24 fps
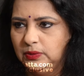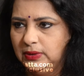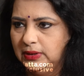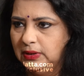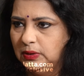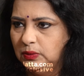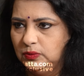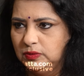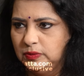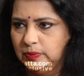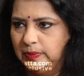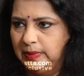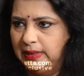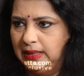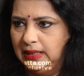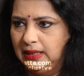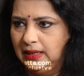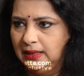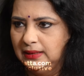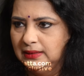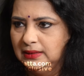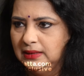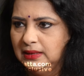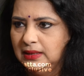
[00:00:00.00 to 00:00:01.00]
கூட யூஸ்
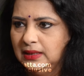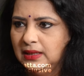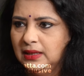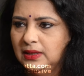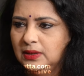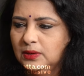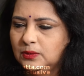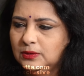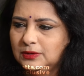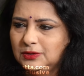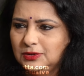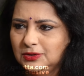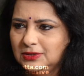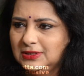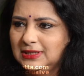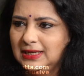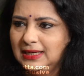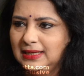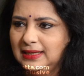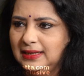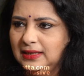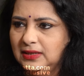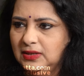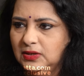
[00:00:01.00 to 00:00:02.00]
பண்ணலாம் கொஞ்சம்
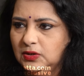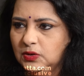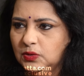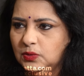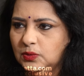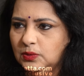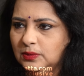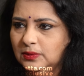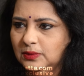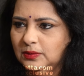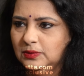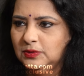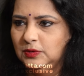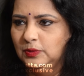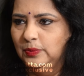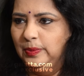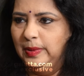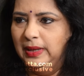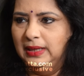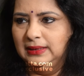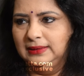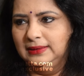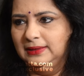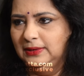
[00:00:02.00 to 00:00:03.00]
சில்லுன்னு இருக்கும் கொஞ்சம்
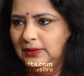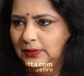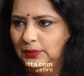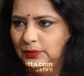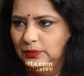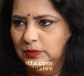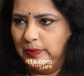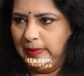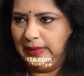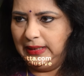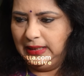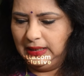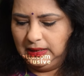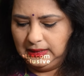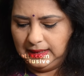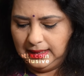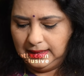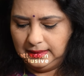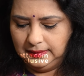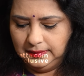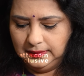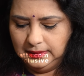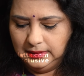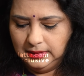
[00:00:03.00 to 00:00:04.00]
பார்த்து யூஸ்
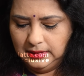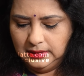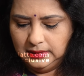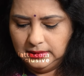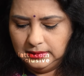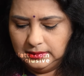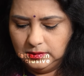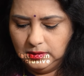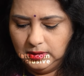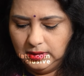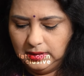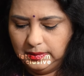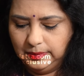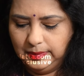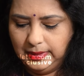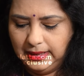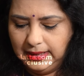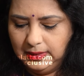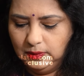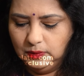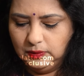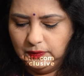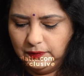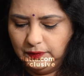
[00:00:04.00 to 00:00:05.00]
பண்ணிக்கலாம் ஸோ இது
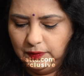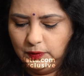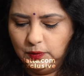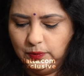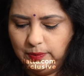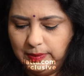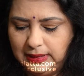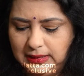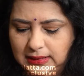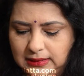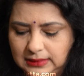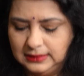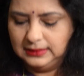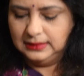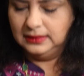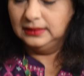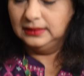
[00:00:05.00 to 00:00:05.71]
மாதிரி ஒரு ஃபியூ மினிட்ஸ்